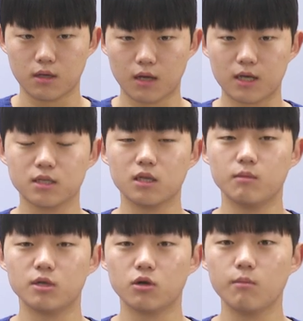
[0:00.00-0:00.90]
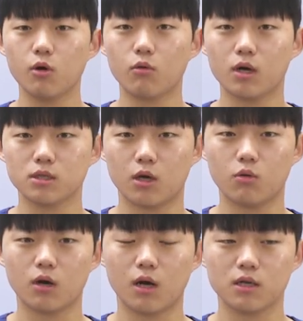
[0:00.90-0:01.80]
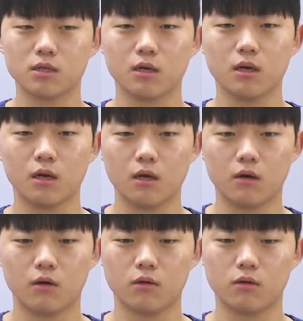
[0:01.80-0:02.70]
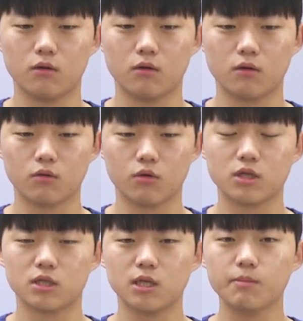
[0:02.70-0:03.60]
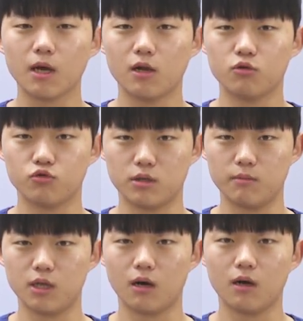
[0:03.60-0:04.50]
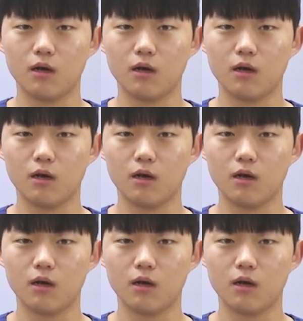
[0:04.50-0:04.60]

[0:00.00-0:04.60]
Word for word: 강사님의 설명과 자료가 항상 어, 굉장히 쉽게 알려주십니다.